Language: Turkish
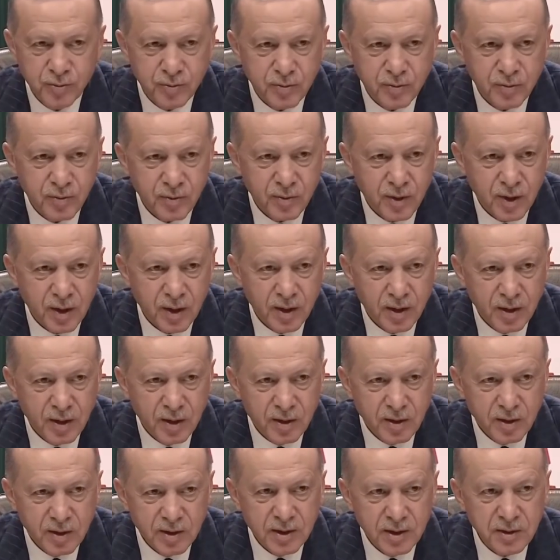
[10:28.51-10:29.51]
Bakın
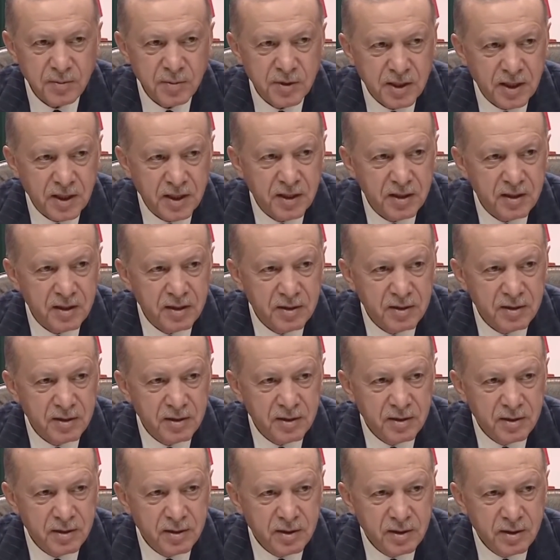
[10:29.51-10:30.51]
dinleyin. Kimse
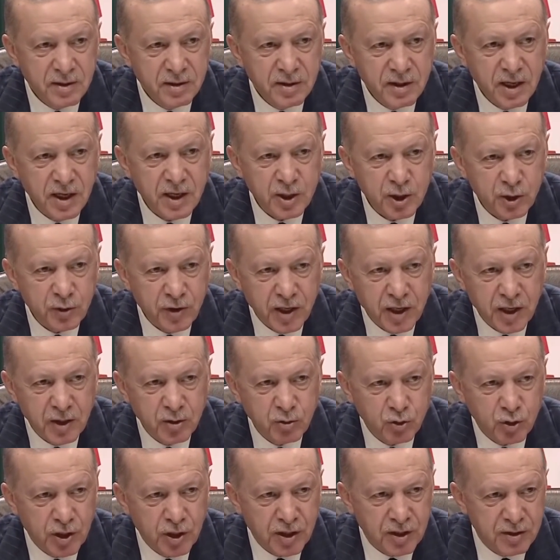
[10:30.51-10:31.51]
ne
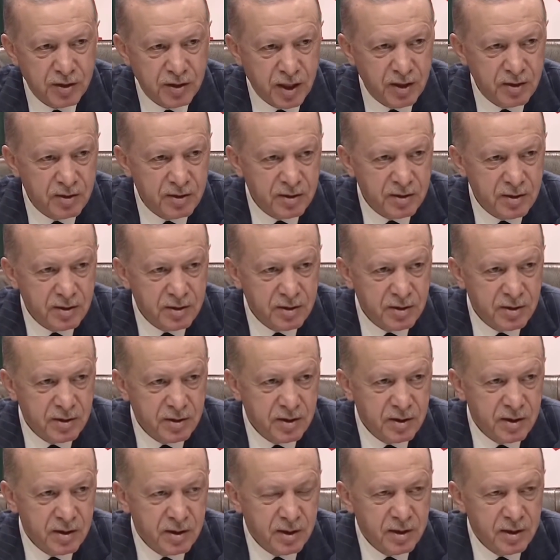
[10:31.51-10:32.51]
işveren üzerinden
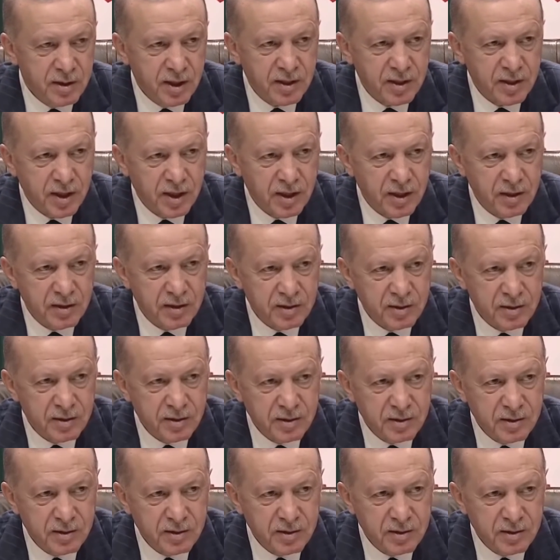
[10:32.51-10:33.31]
ne de